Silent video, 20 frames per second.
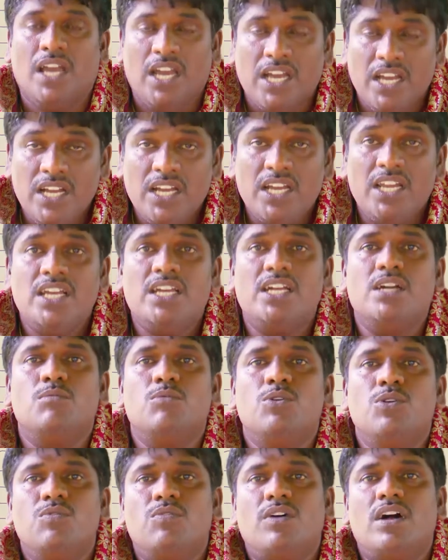எங்களுக்கு
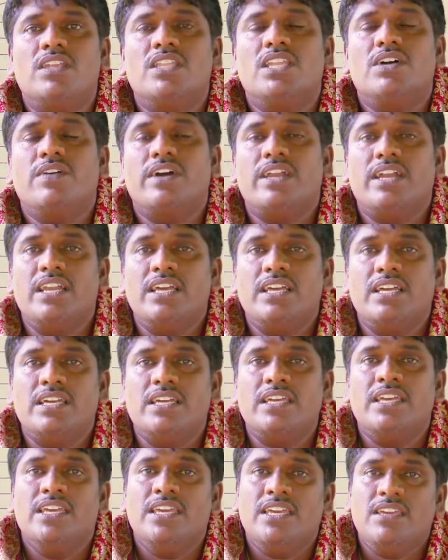முன்
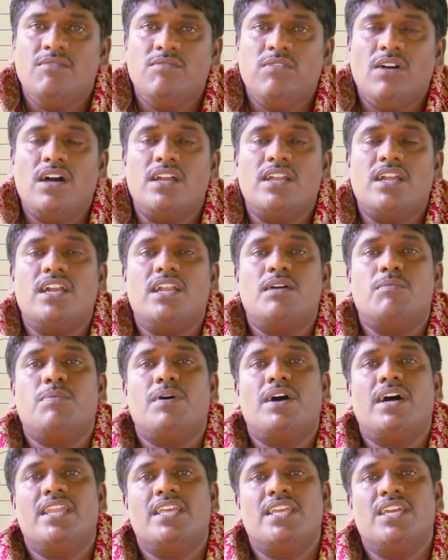வாழ்ந்தவர்களுக்கு இவ்வாறான
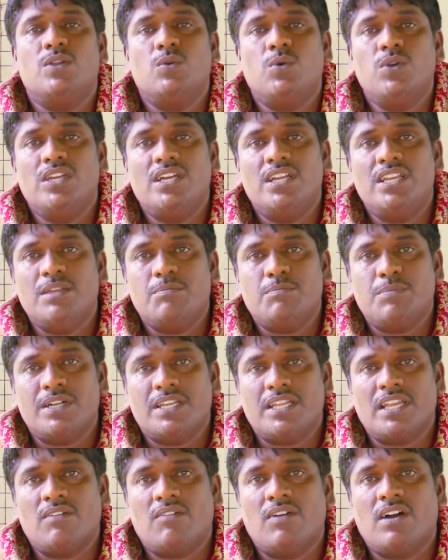பாரிய நோய்கள்
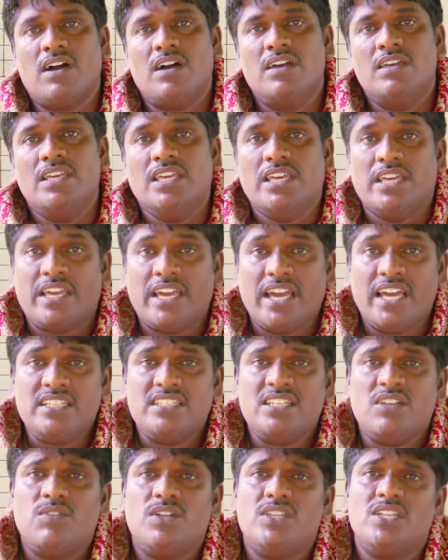ஏற்பட்டனவா
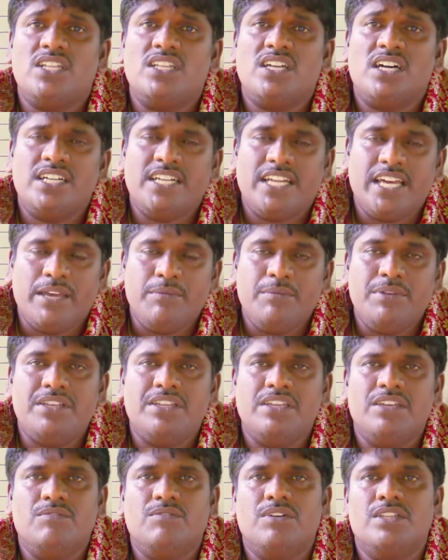கேன்சர் வந்ததா
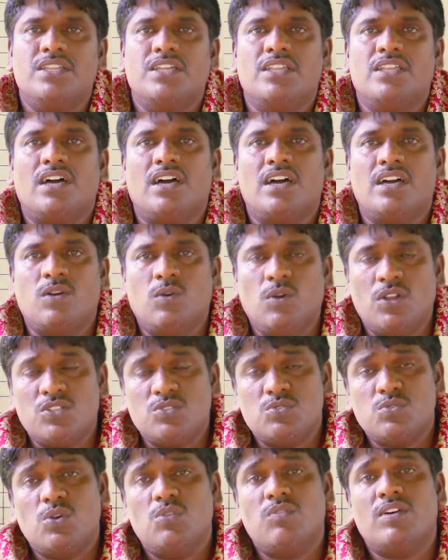டயபெட்டிக் வந்ததா
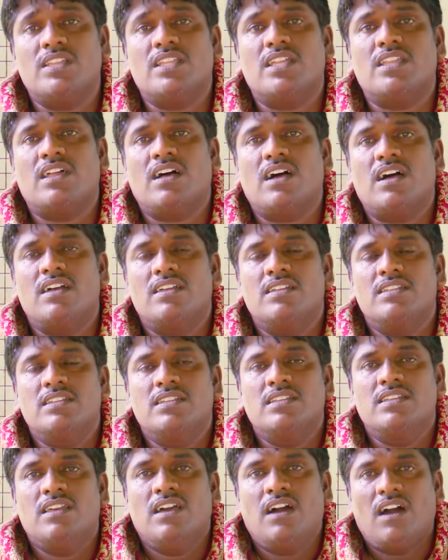கொலஸ்ட்ரோல் வந்ததா
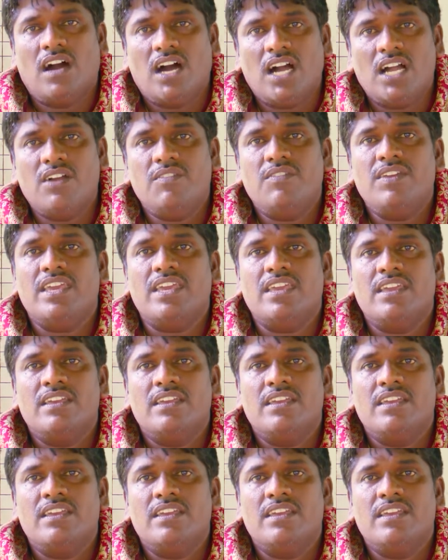ஆகவே